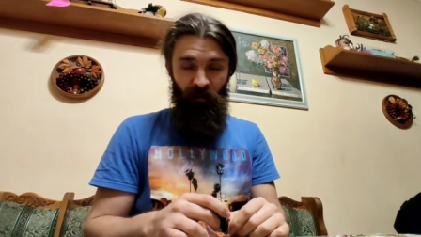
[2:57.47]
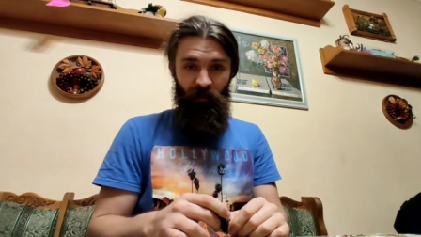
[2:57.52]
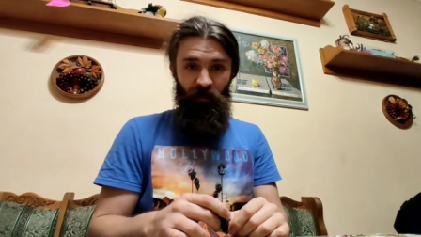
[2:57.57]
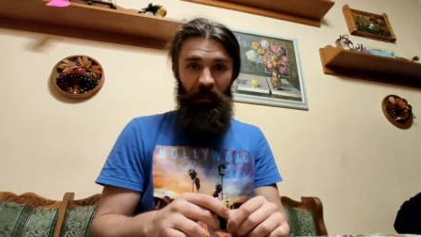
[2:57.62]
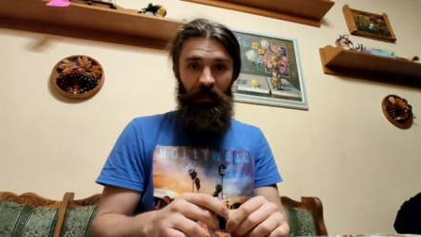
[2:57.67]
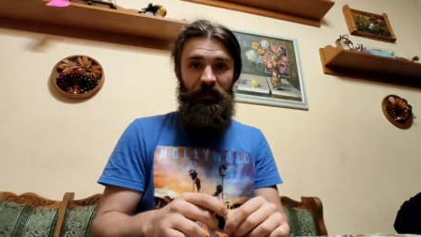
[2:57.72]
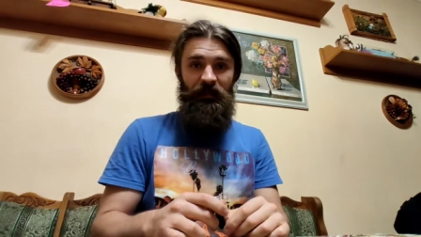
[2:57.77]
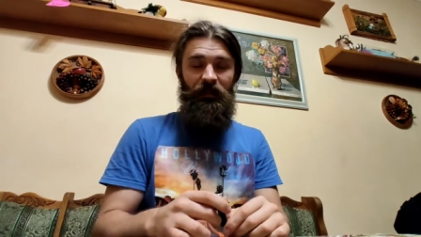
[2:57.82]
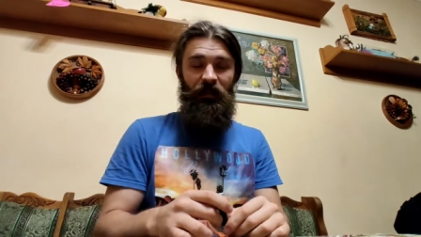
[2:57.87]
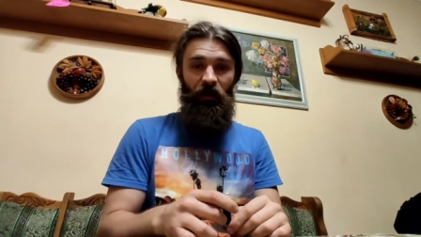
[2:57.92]

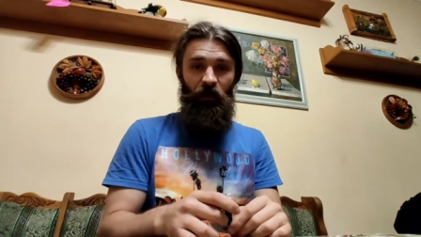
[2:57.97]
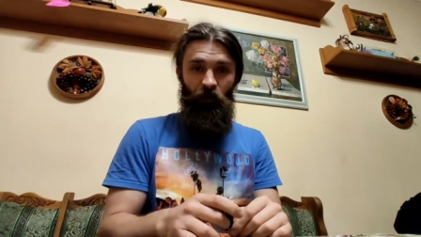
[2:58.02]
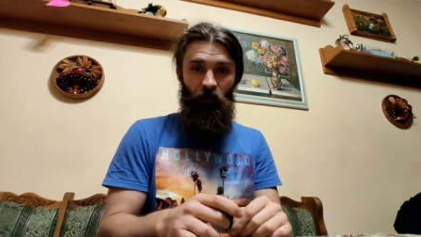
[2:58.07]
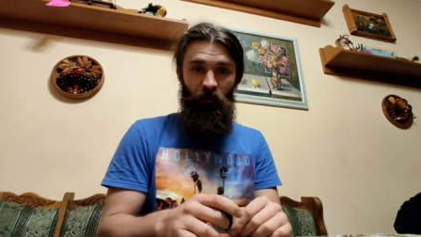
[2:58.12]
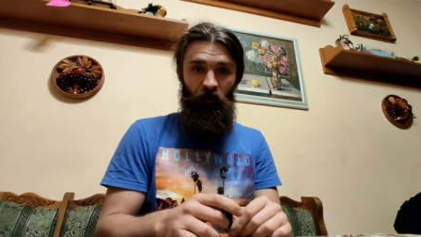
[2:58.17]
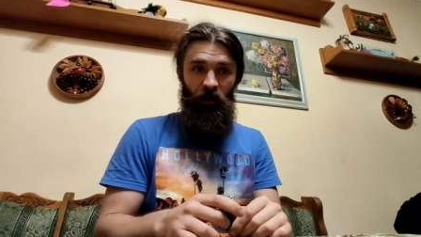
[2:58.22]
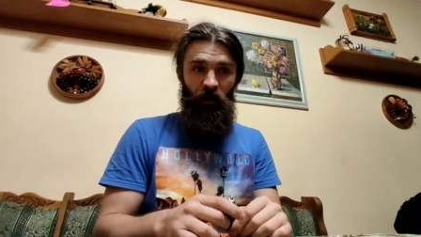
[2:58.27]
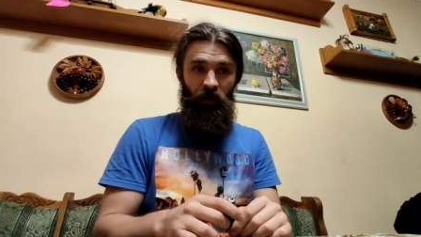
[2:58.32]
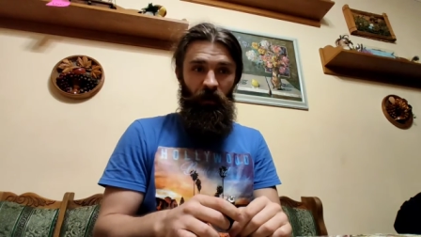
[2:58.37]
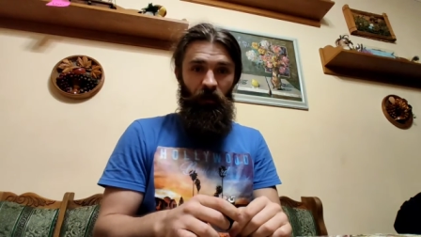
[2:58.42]

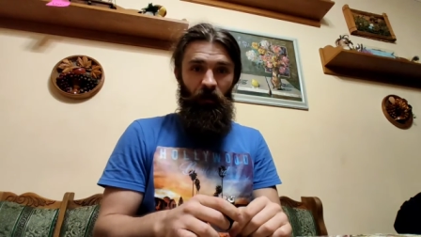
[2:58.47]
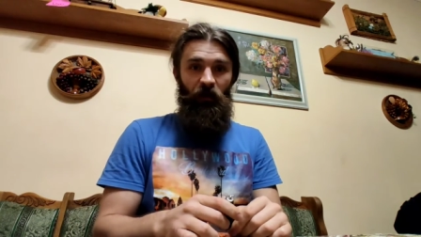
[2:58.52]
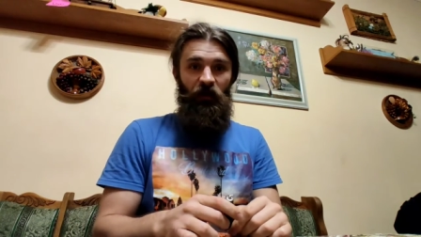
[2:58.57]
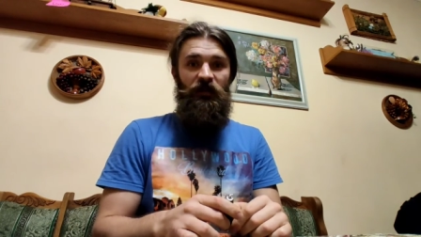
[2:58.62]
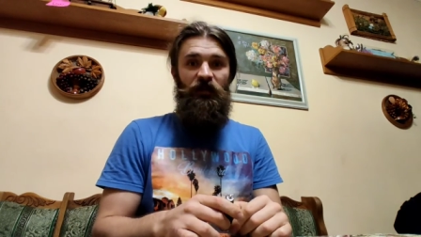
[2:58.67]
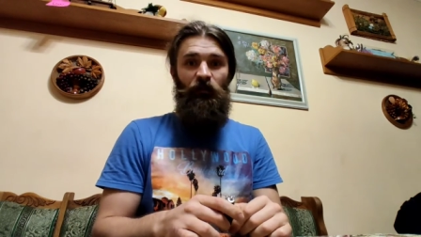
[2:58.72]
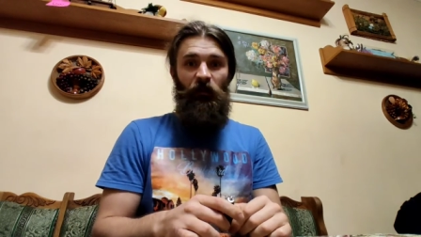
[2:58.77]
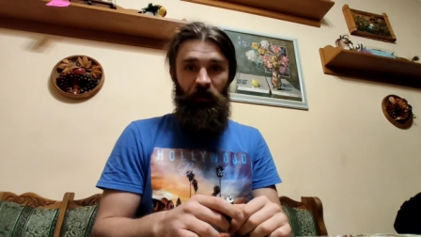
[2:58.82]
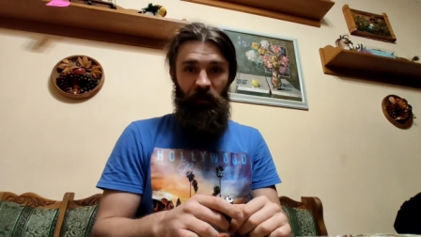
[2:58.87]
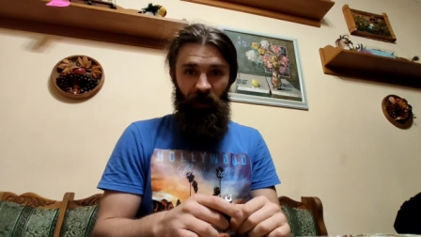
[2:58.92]
Перестаем
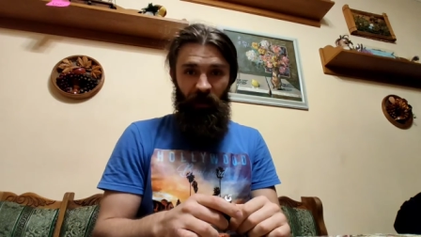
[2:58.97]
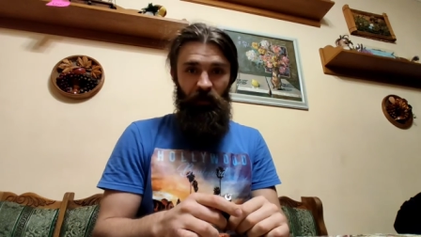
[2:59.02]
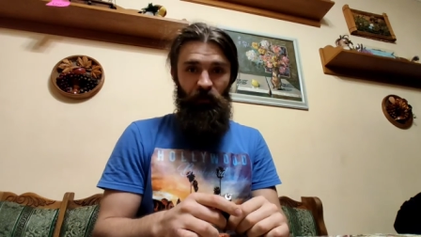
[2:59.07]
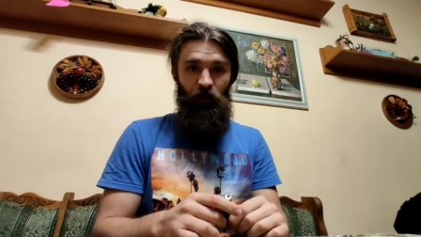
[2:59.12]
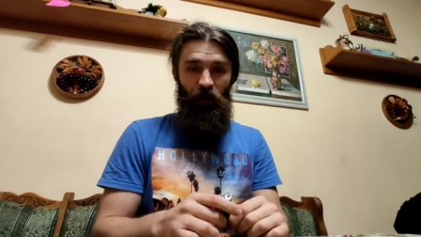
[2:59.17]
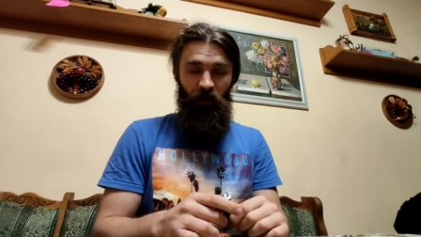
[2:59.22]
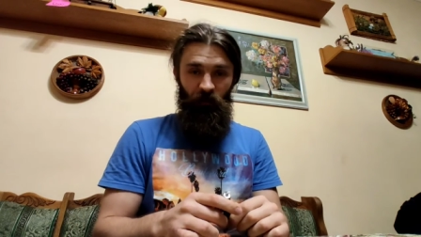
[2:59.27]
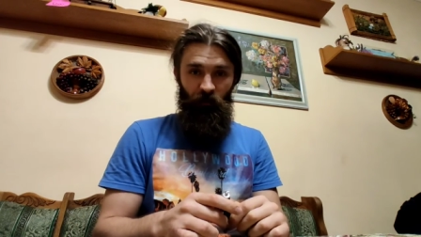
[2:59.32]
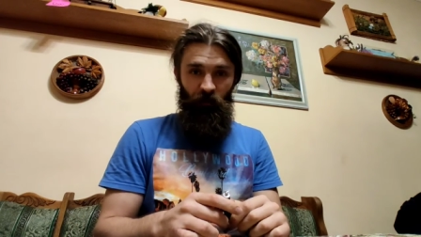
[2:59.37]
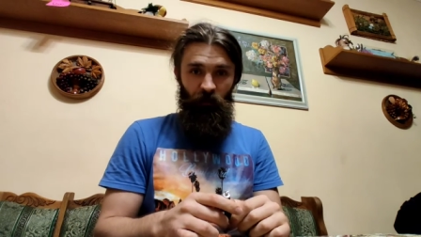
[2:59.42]
смотреть
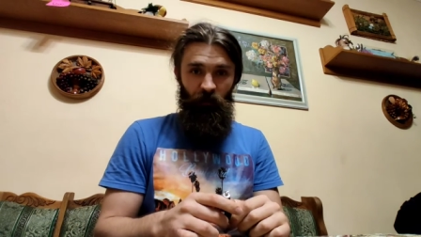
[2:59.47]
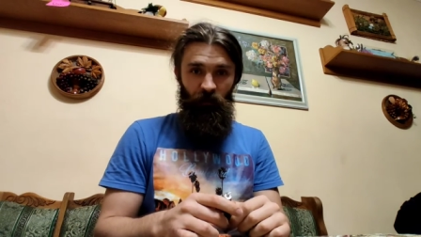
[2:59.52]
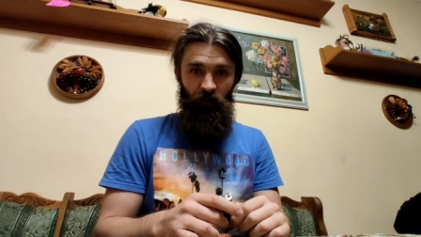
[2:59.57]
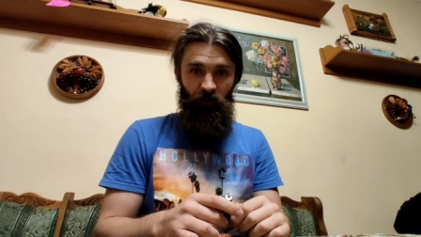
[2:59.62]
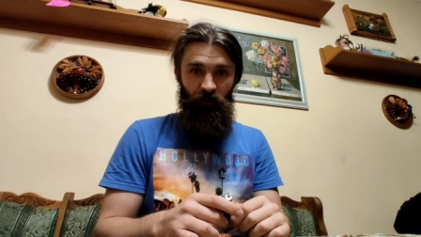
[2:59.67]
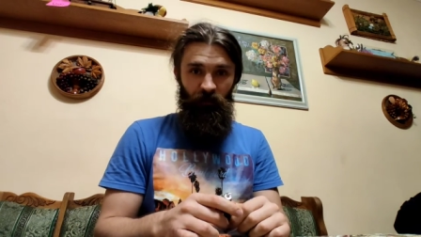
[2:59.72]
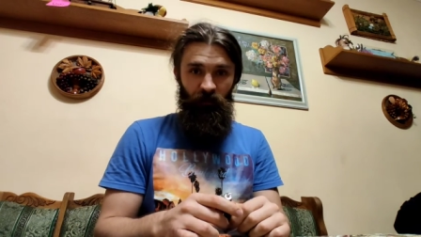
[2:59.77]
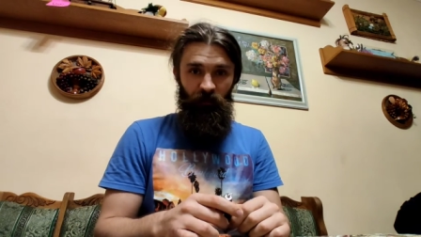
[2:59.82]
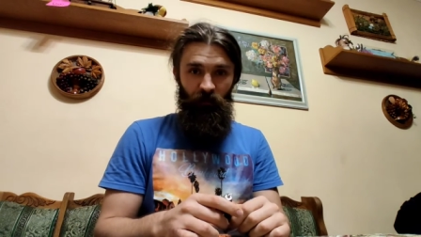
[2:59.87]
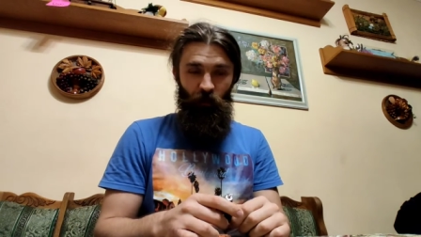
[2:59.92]
порнуху.
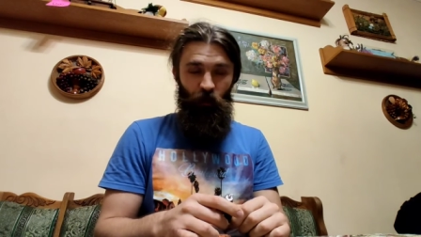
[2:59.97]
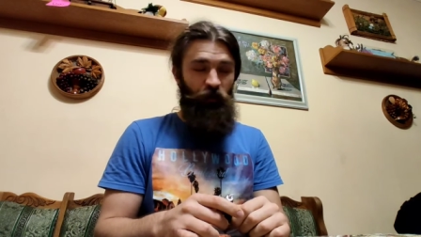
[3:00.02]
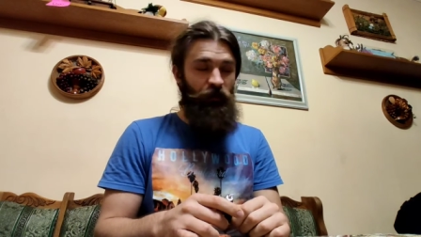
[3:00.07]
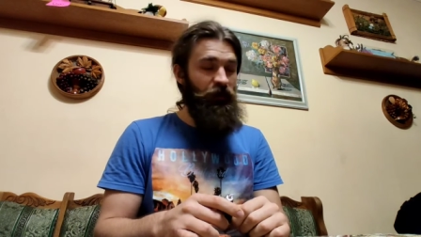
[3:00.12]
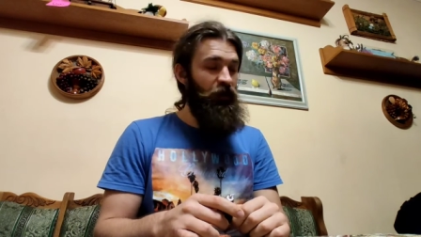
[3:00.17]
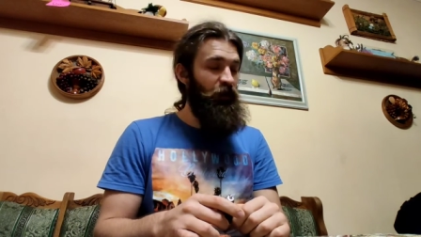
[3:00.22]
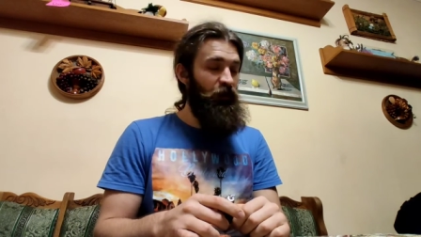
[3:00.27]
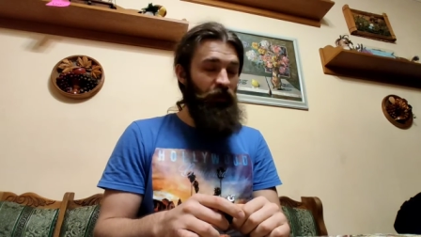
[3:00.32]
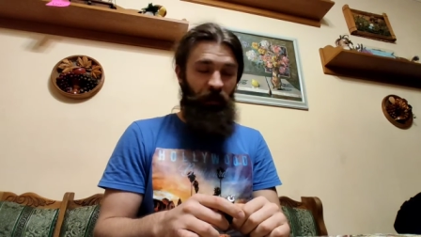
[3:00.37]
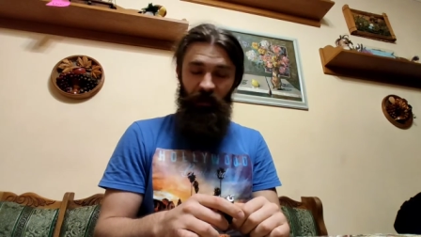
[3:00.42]

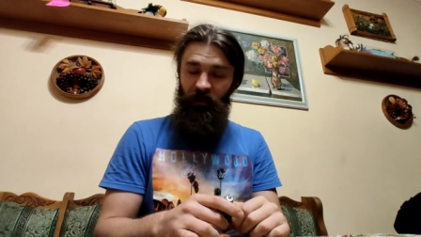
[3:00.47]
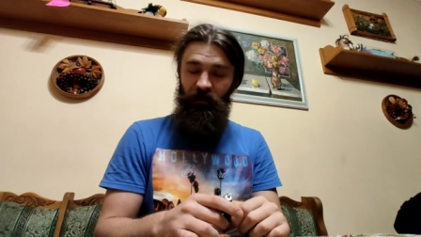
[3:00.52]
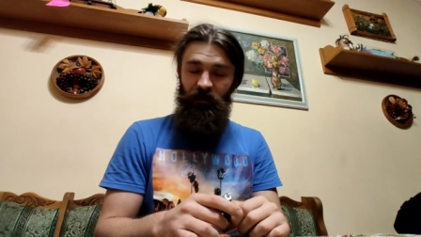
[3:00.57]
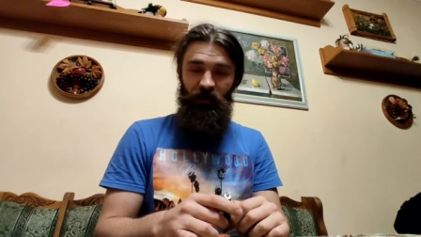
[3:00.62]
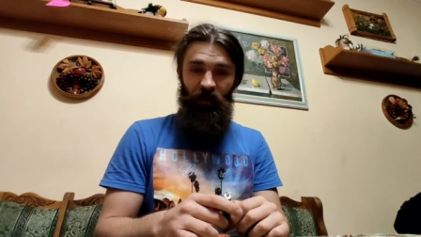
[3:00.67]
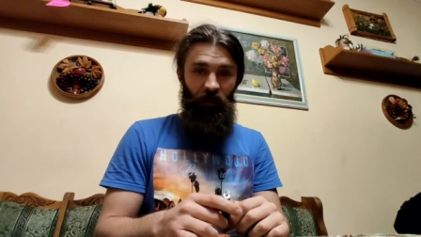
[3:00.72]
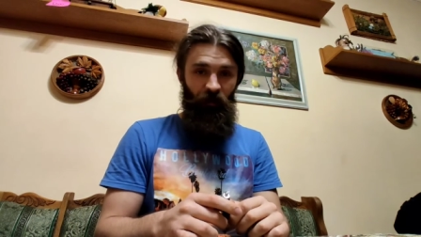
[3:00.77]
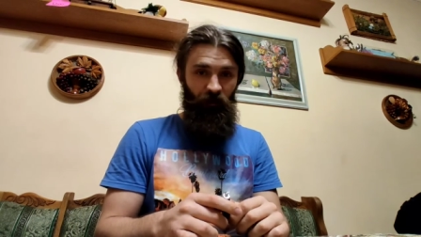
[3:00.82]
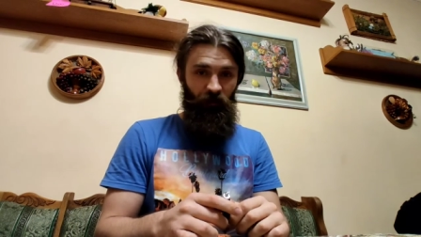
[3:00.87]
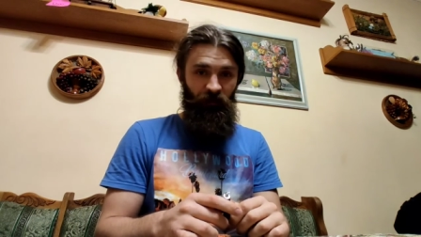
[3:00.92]
Просто
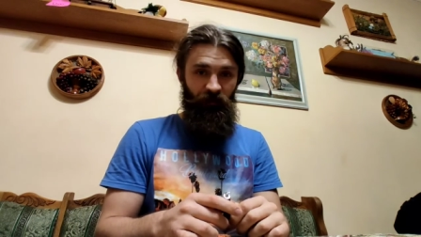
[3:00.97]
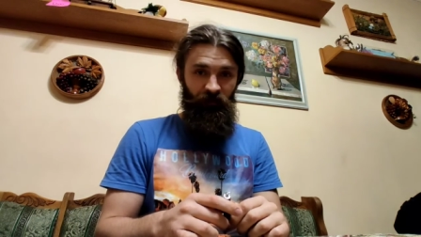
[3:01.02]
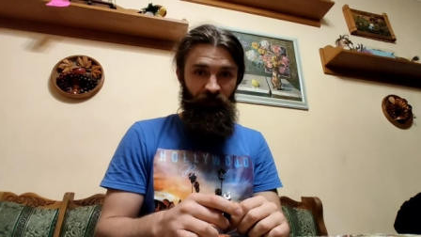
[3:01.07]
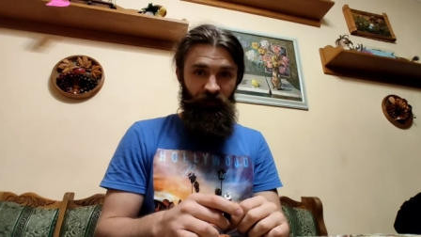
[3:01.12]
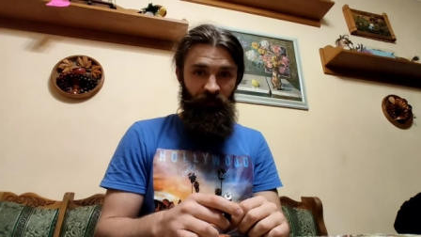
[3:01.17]
перестаем.